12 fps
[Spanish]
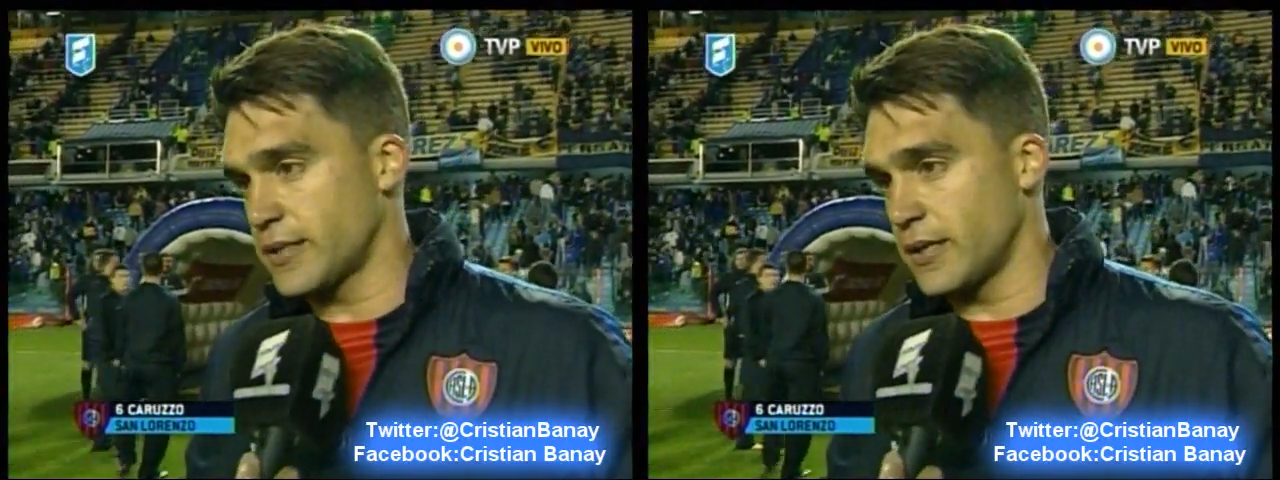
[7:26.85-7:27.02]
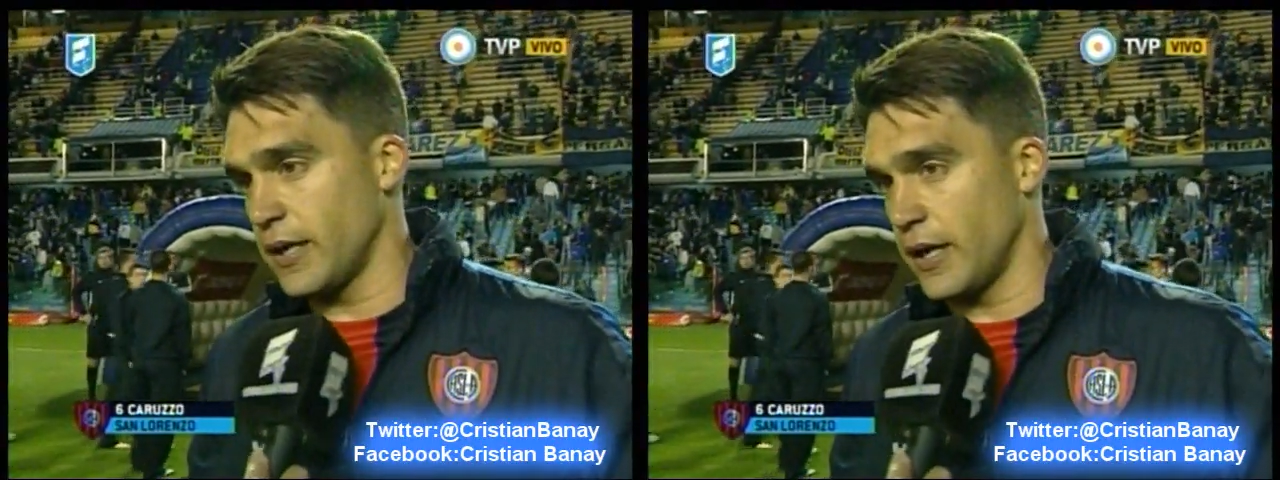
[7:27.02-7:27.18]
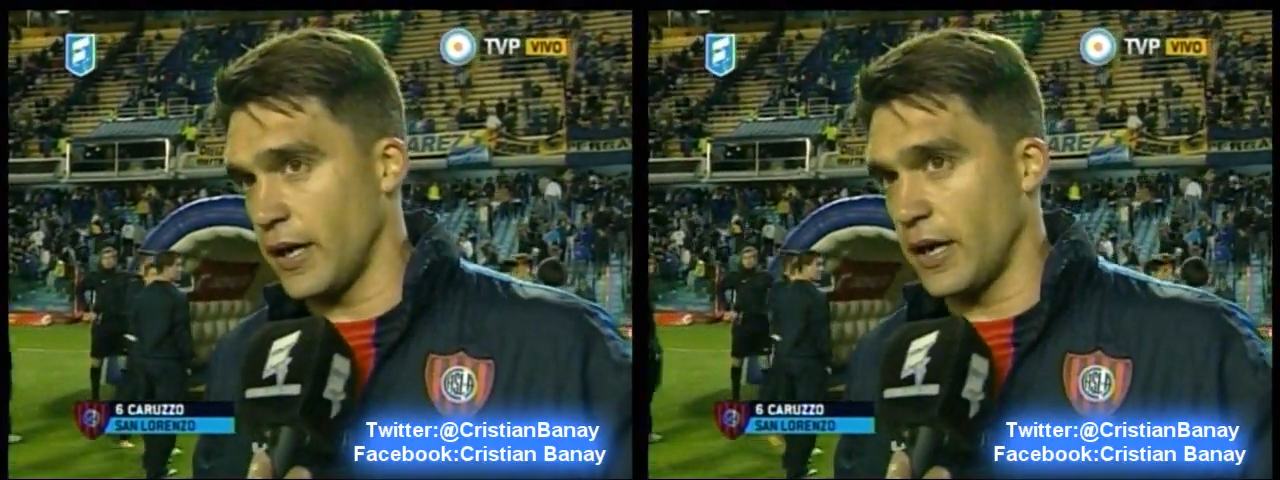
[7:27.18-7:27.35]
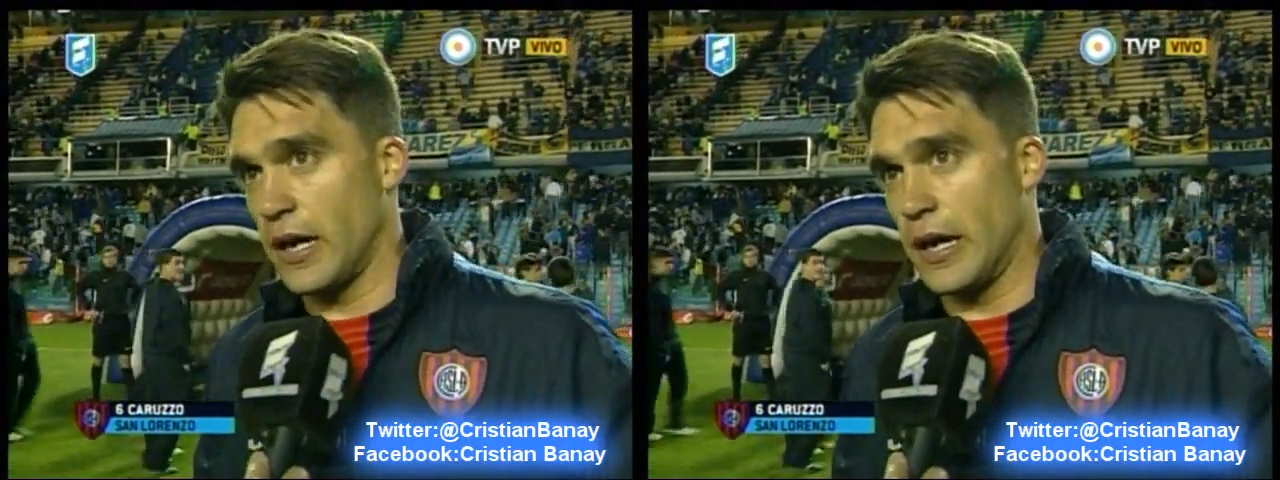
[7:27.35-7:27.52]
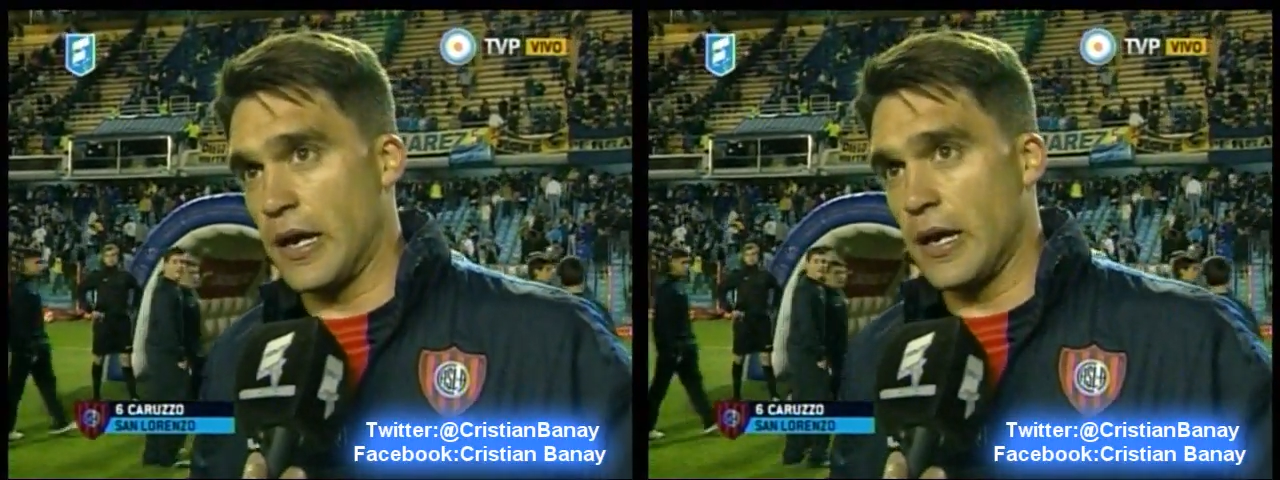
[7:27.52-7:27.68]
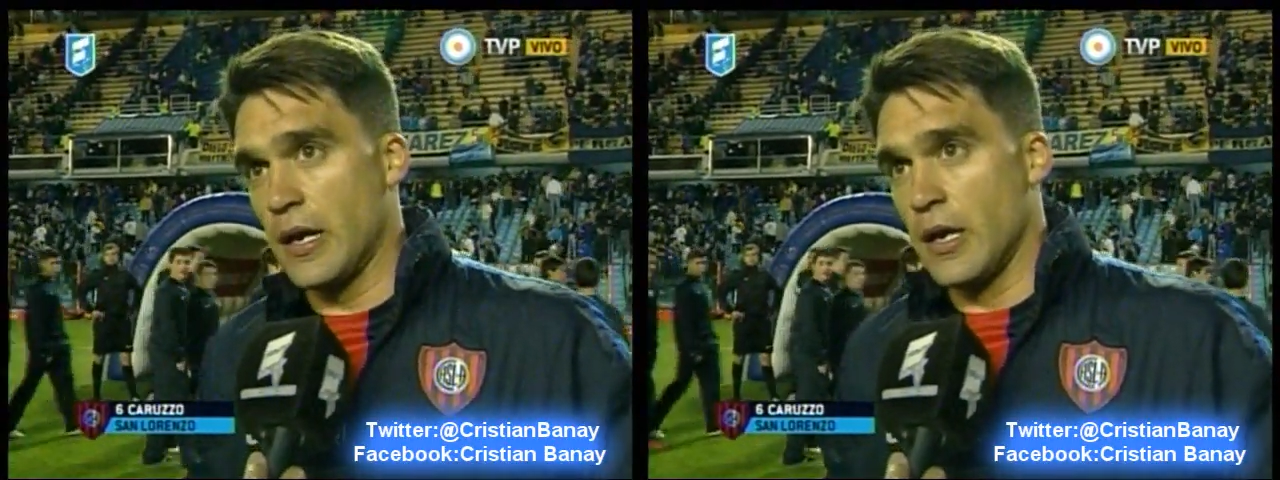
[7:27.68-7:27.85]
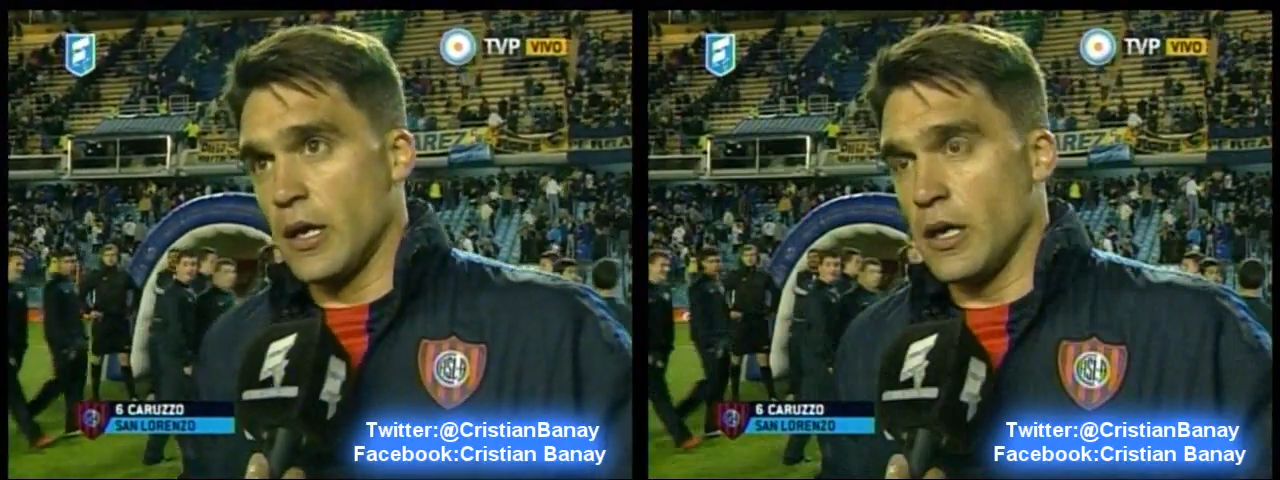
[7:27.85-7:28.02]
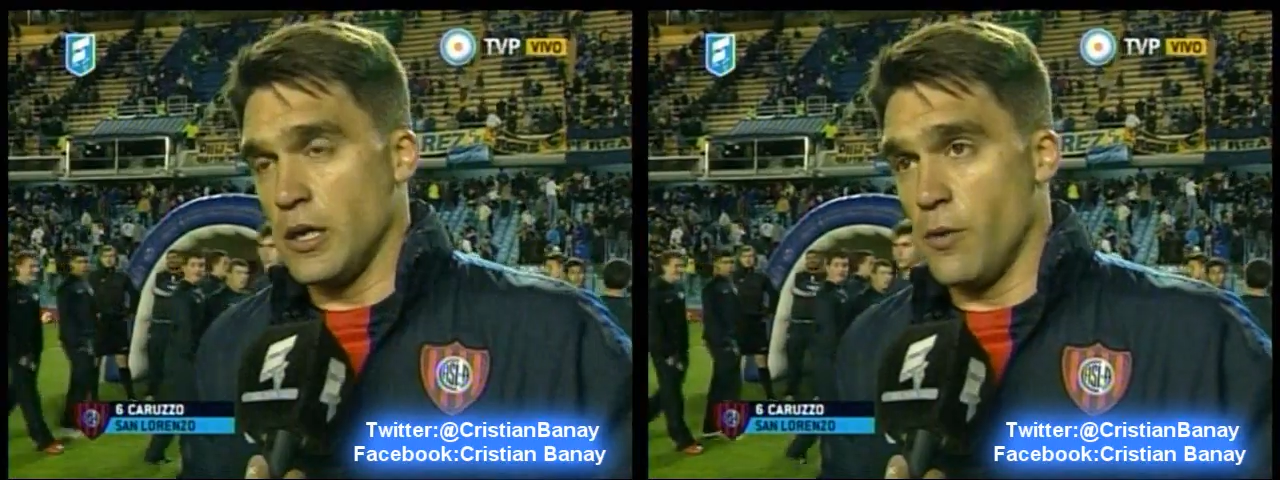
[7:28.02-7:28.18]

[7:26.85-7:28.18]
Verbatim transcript: que no atacó nunca